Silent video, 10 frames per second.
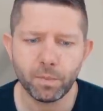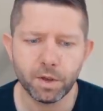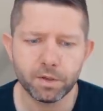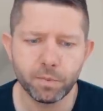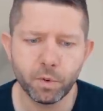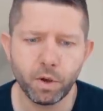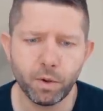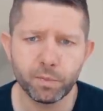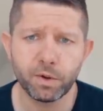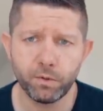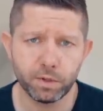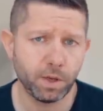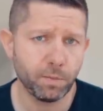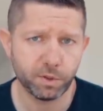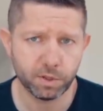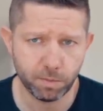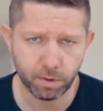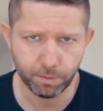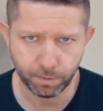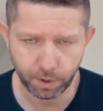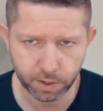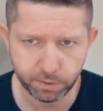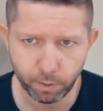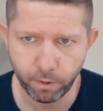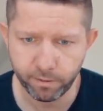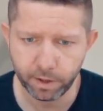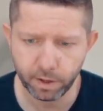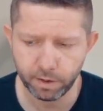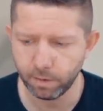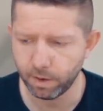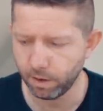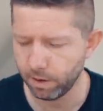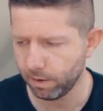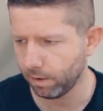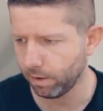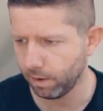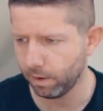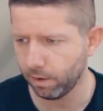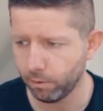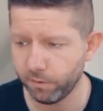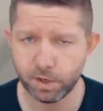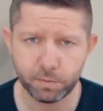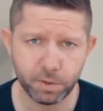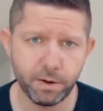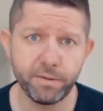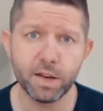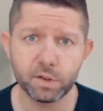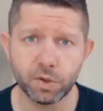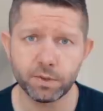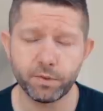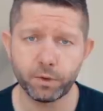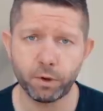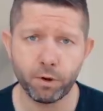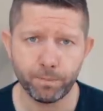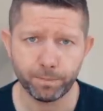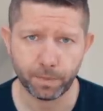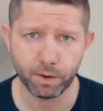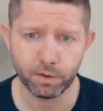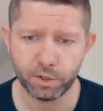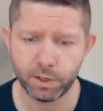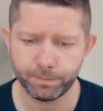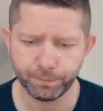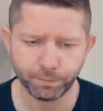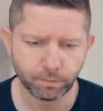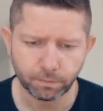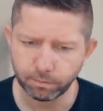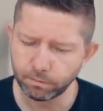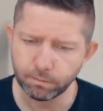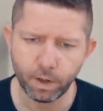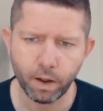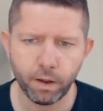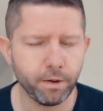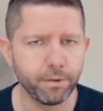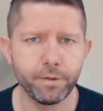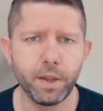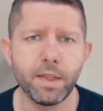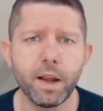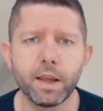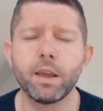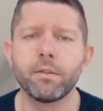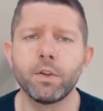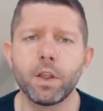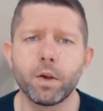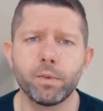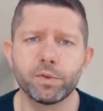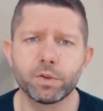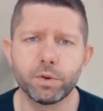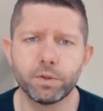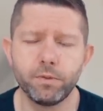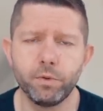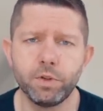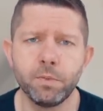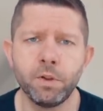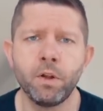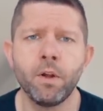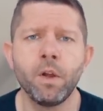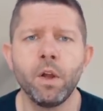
e, spółki, obserwując jej potrzeby cashflowowe i, i, i, i również myślę wierząc w to, że e, w niedalekiej, w nieodległej przyszłości wrócimy do